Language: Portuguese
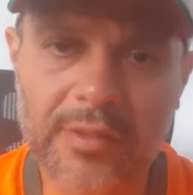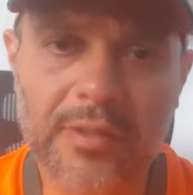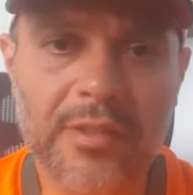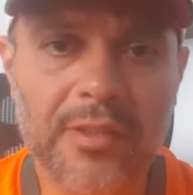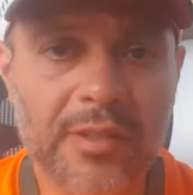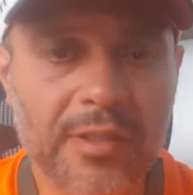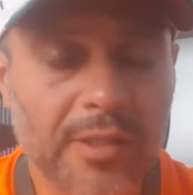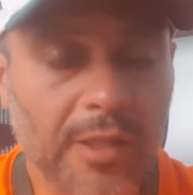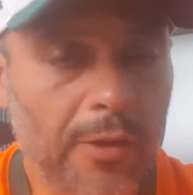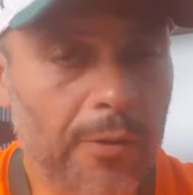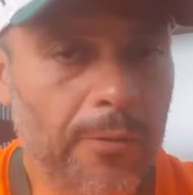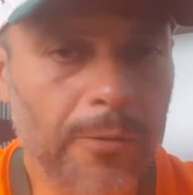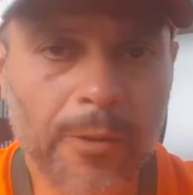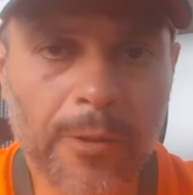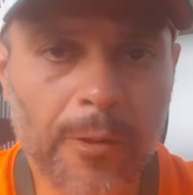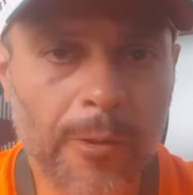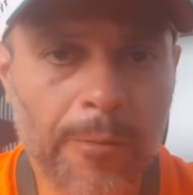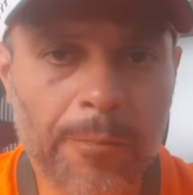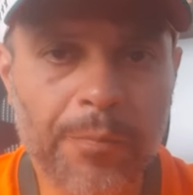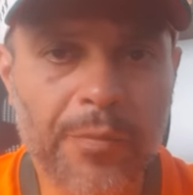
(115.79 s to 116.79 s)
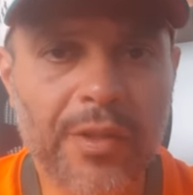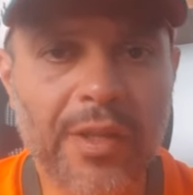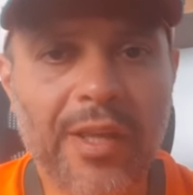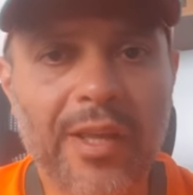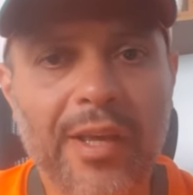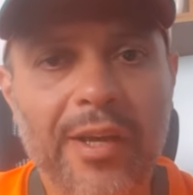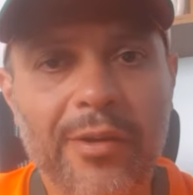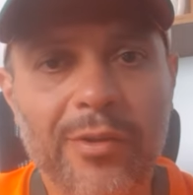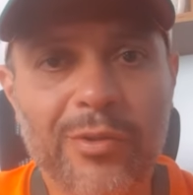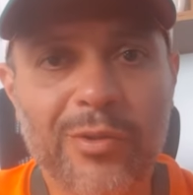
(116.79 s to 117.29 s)
Então,
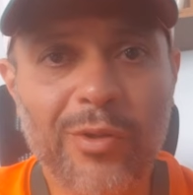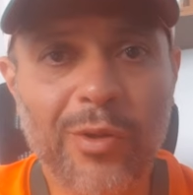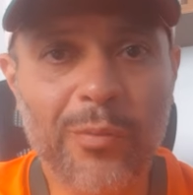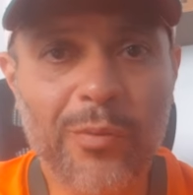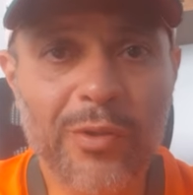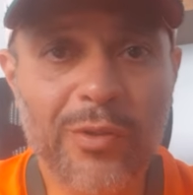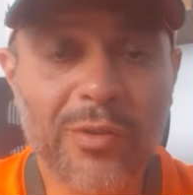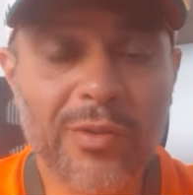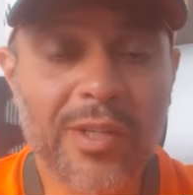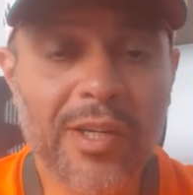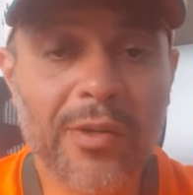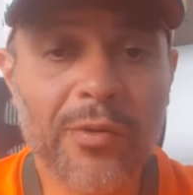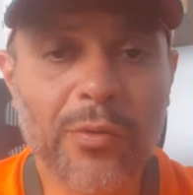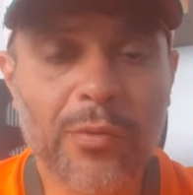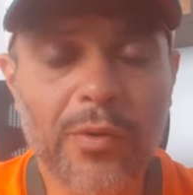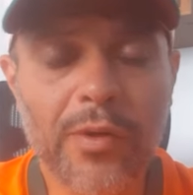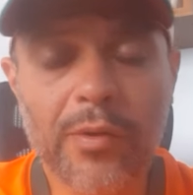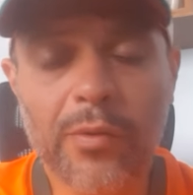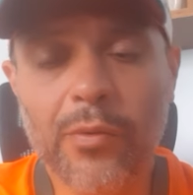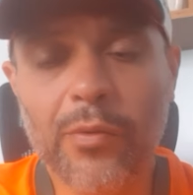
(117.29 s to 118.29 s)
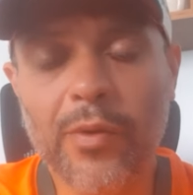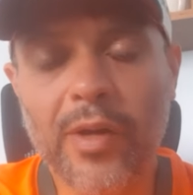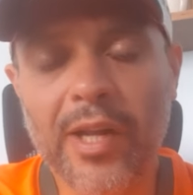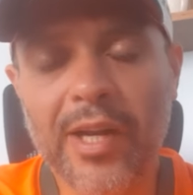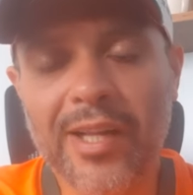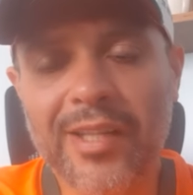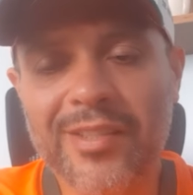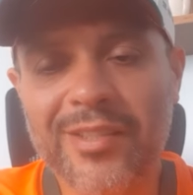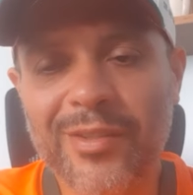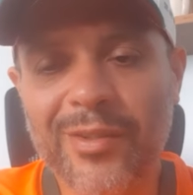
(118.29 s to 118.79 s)
é, eu estou muito tranquilo com
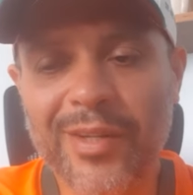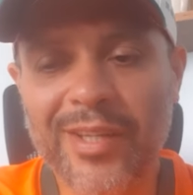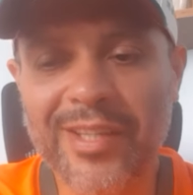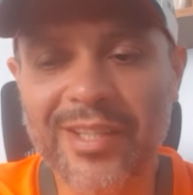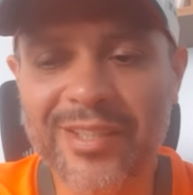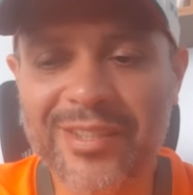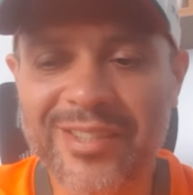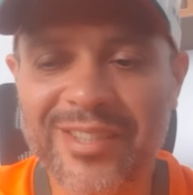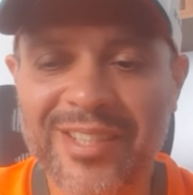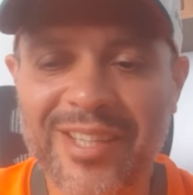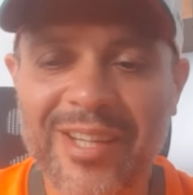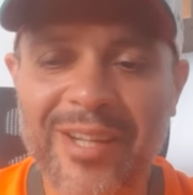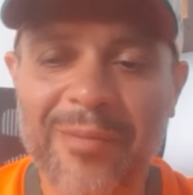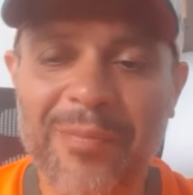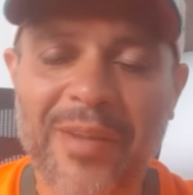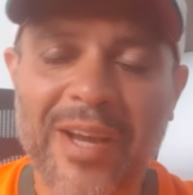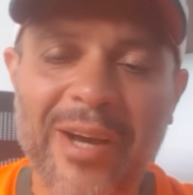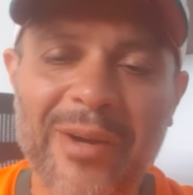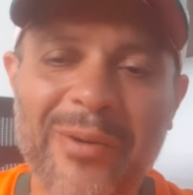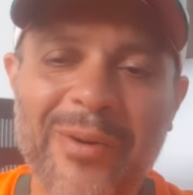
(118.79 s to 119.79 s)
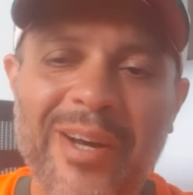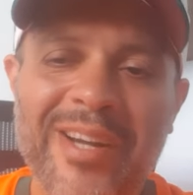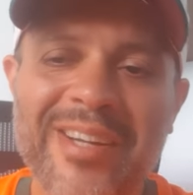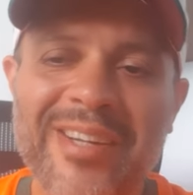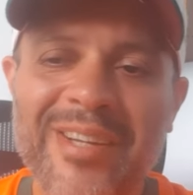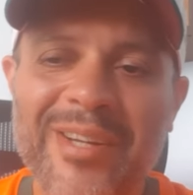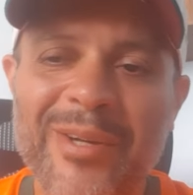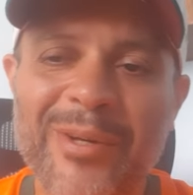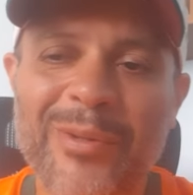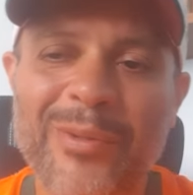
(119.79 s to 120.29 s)
relação a isso.
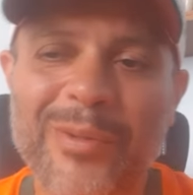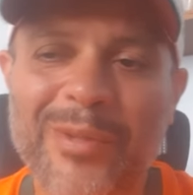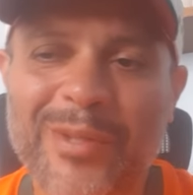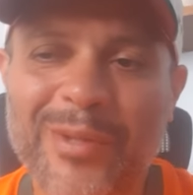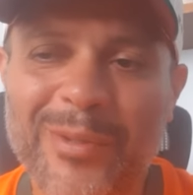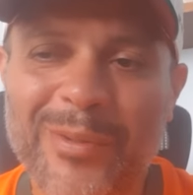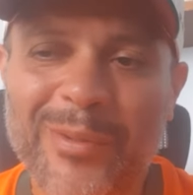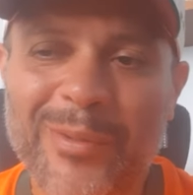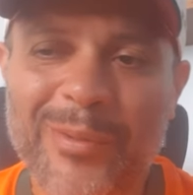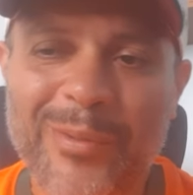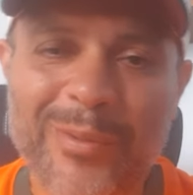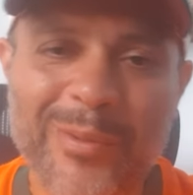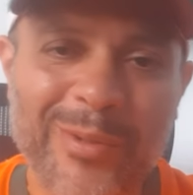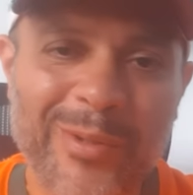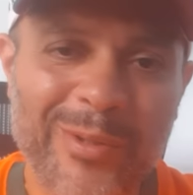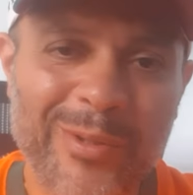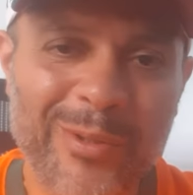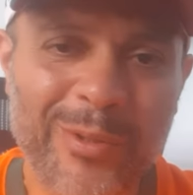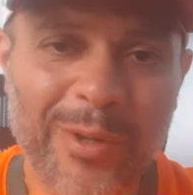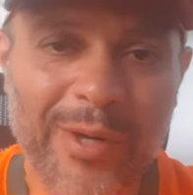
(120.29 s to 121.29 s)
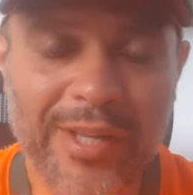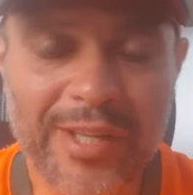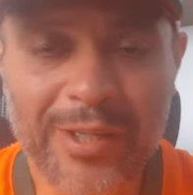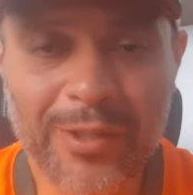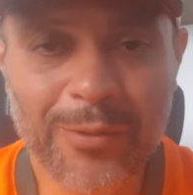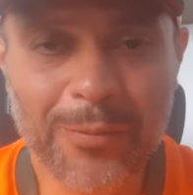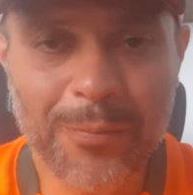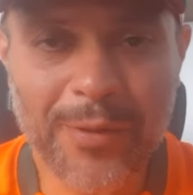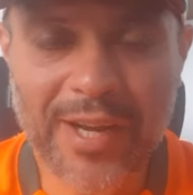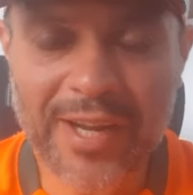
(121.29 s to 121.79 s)
Agora, o que eu tô
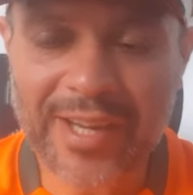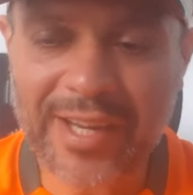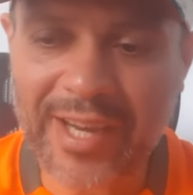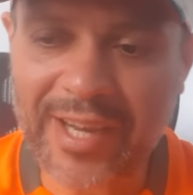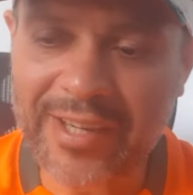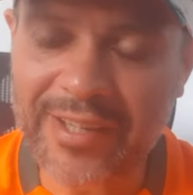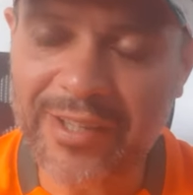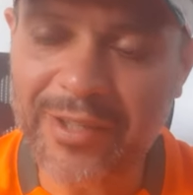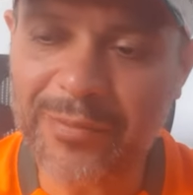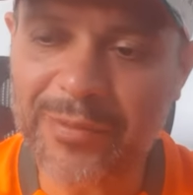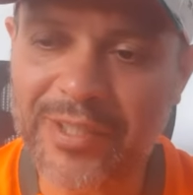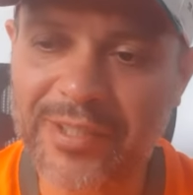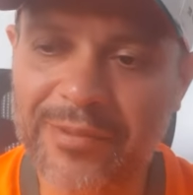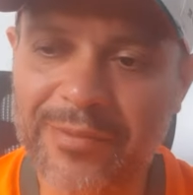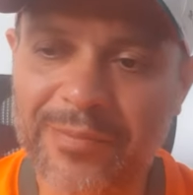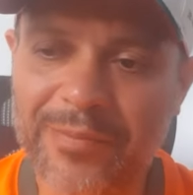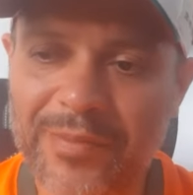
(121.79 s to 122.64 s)
rindo pra caramba